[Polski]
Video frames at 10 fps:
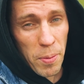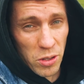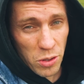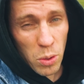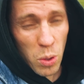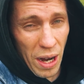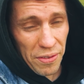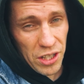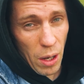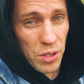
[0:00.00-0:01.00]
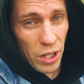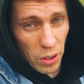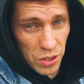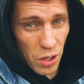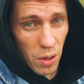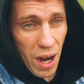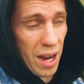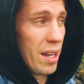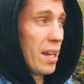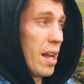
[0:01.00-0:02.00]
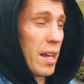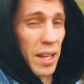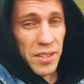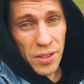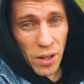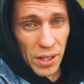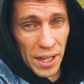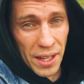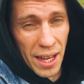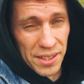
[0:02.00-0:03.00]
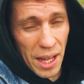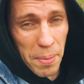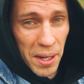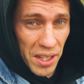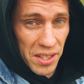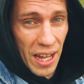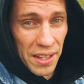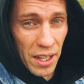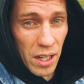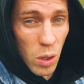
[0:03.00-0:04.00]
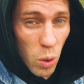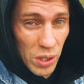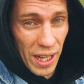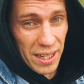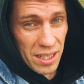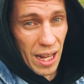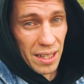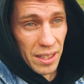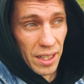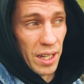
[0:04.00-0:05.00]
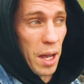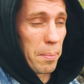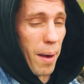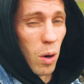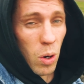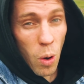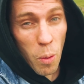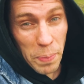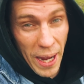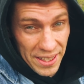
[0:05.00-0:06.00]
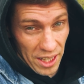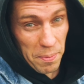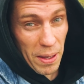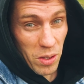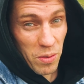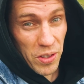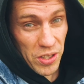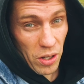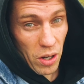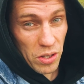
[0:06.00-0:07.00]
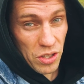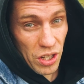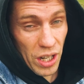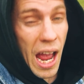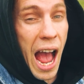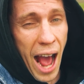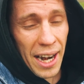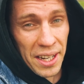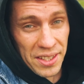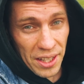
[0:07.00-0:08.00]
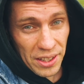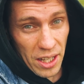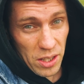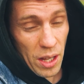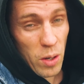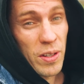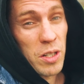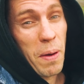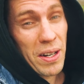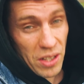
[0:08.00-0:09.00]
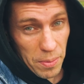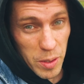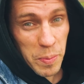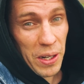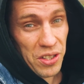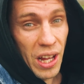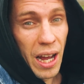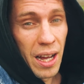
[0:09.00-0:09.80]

prostu góra w kształcie kościoła. Jest to jedna z najbardziej znanych gór na Islandii, ma około 500 metrów wysokości, ale niestety jest ona również bardzo niebezpieczna.